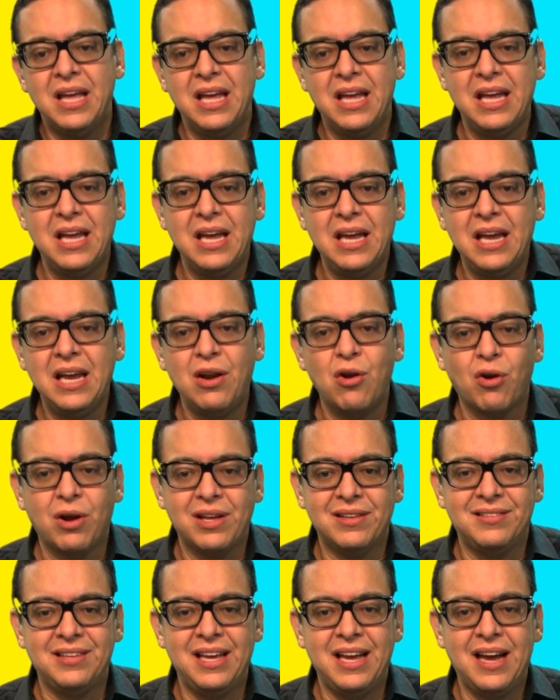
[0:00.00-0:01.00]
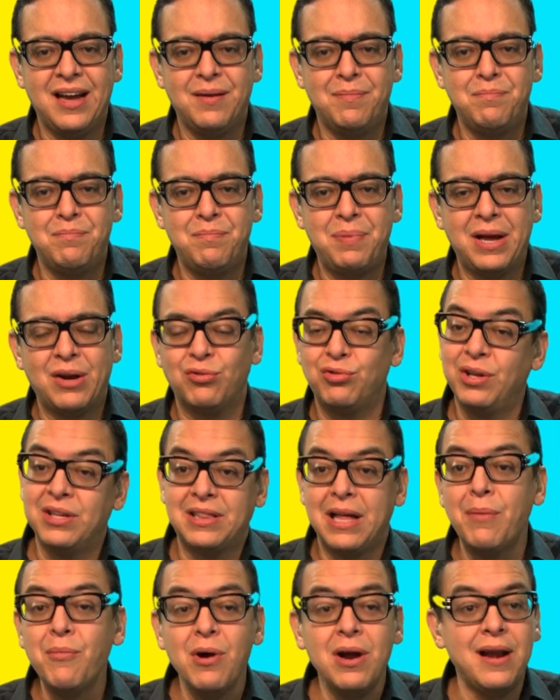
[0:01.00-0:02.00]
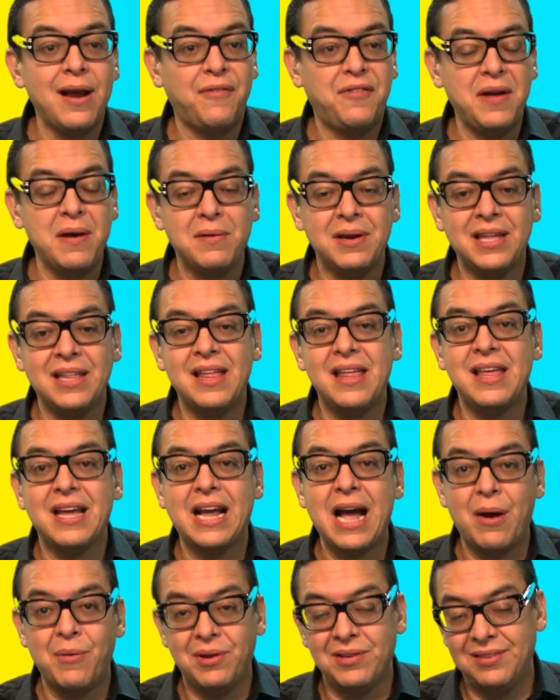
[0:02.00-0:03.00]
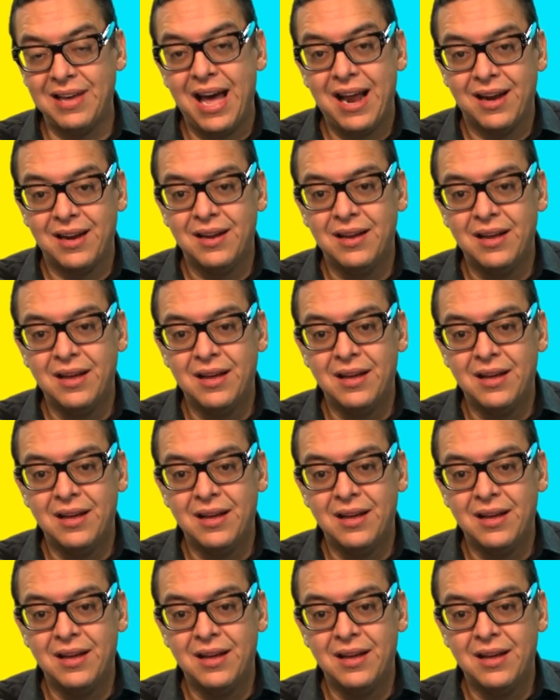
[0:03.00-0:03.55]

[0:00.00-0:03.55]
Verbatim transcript: y, y lo que sea. Pero si estamos en la fiebre de descabezar,